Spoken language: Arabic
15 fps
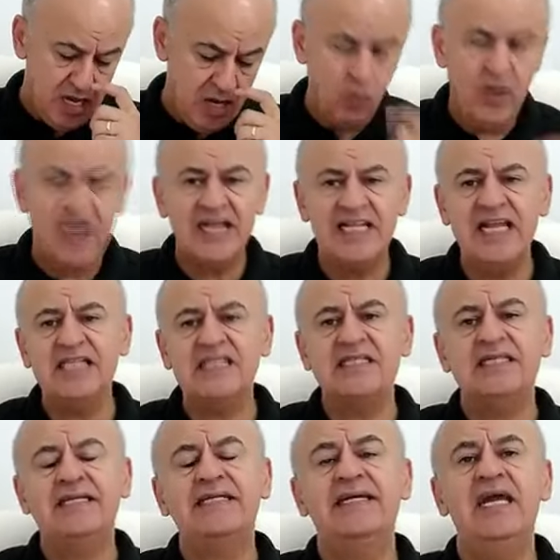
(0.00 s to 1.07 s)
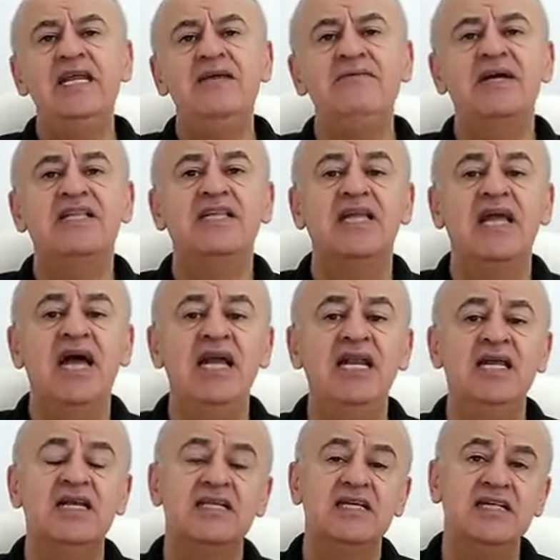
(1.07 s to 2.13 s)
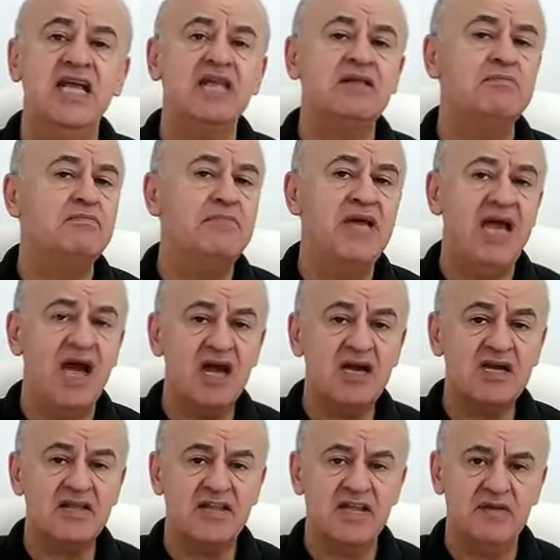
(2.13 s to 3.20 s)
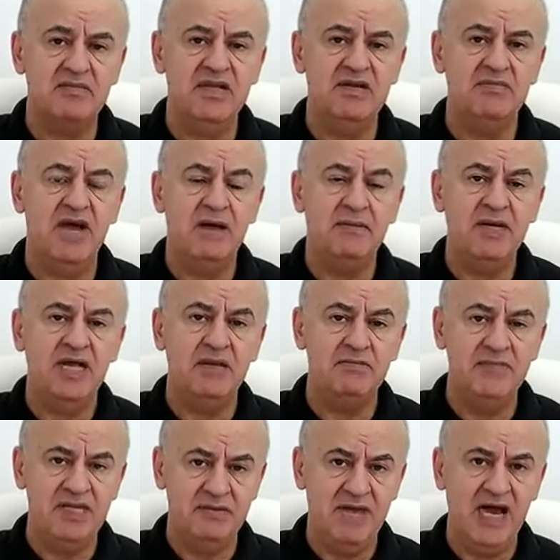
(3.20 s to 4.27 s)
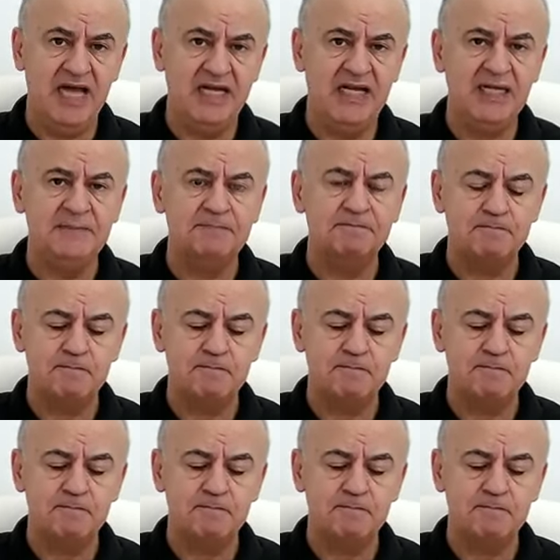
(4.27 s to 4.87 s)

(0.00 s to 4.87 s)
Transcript: وردت كلمة الارتداد بأكثر من معنى من معنى